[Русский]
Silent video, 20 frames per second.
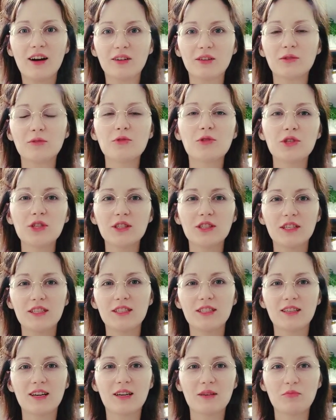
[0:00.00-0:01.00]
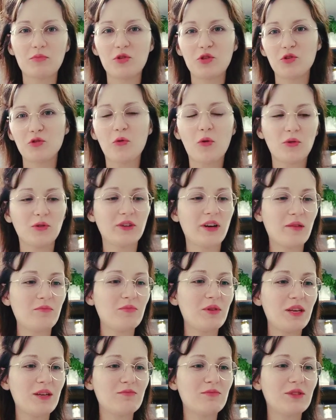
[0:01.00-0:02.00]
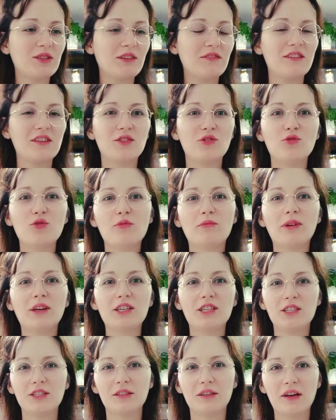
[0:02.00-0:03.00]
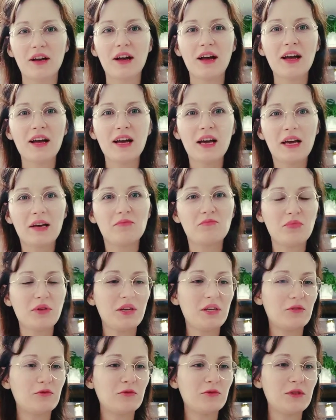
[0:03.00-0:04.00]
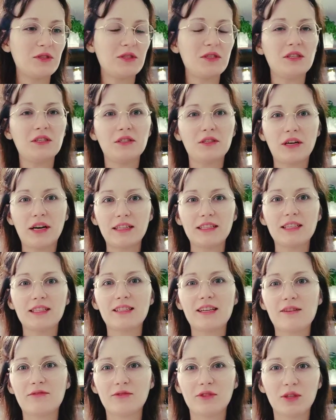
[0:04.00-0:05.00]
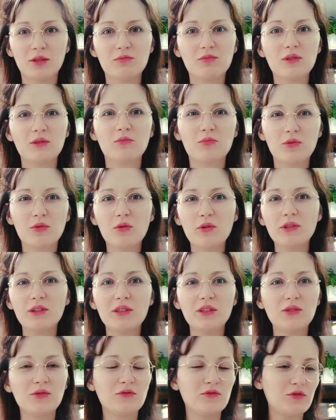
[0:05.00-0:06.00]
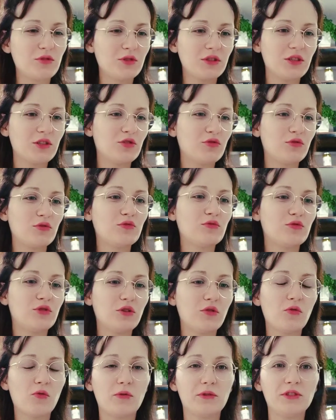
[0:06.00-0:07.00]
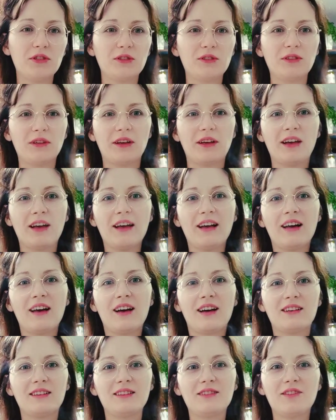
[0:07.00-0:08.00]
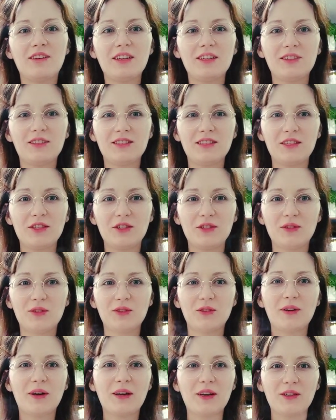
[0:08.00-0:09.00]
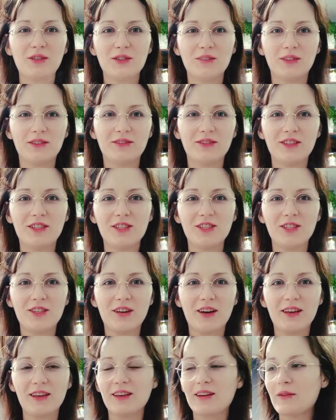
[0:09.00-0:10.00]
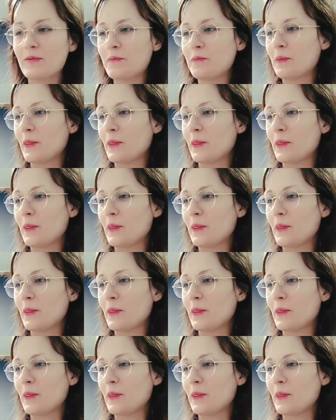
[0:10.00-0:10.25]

Кружилась, как пчелка, перемыла весь дом, решила перекусить. Хотя завтрак был плотный, но все-таки что-то уже хочется. А заварила, значит, горяченького чая.